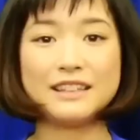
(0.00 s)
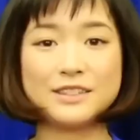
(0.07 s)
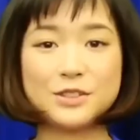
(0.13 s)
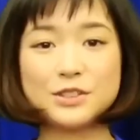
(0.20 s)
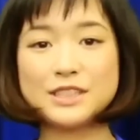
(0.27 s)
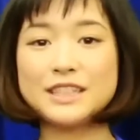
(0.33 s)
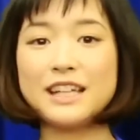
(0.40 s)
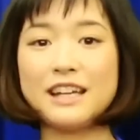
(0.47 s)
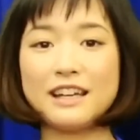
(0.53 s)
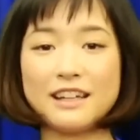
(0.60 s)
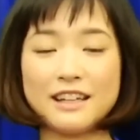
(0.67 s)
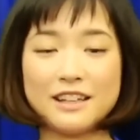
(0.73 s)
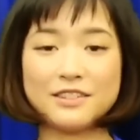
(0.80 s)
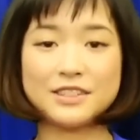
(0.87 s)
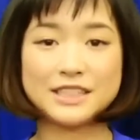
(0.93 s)
そして
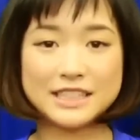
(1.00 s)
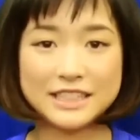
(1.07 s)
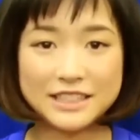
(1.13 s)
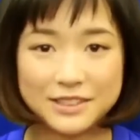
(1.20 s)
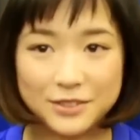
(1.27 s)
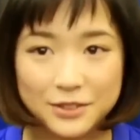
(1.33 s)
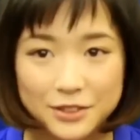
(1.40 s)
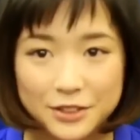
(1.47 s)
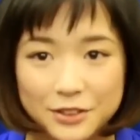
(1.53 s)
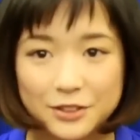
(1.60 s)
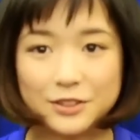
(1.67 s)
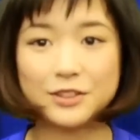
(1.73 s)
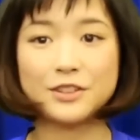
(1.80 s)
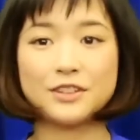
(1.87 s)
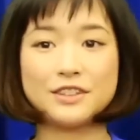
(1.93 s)
FC 東京
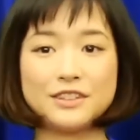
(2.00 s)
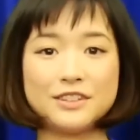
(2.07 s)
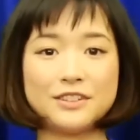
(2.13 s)
と